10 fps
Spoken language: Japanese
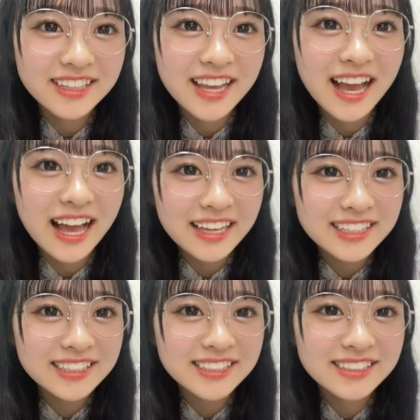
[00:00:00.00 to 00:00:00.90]
はい。
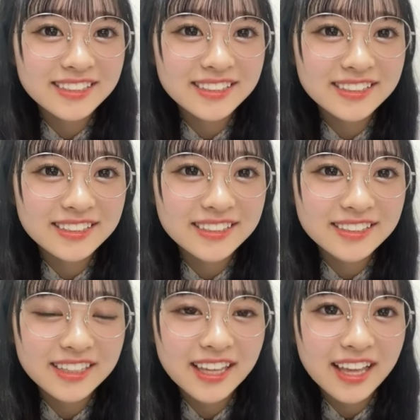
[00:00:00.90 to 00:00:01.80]

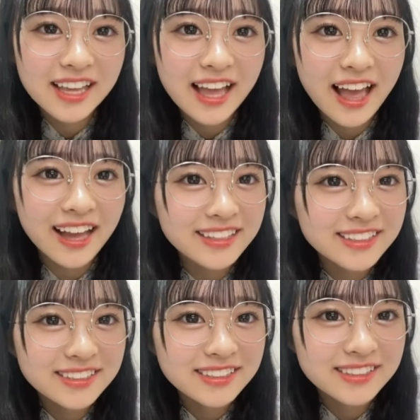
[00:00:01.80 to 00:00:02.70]
はい。
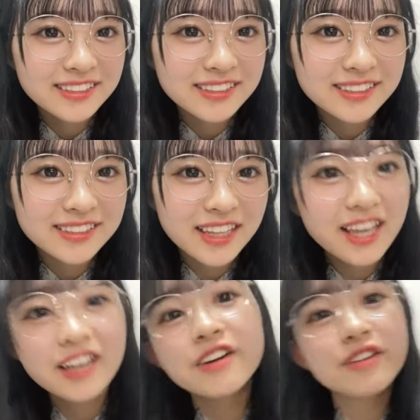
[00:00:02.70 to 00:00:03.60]

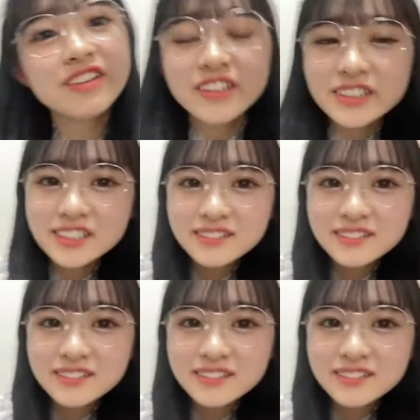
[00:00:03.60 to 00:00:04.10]
ご両親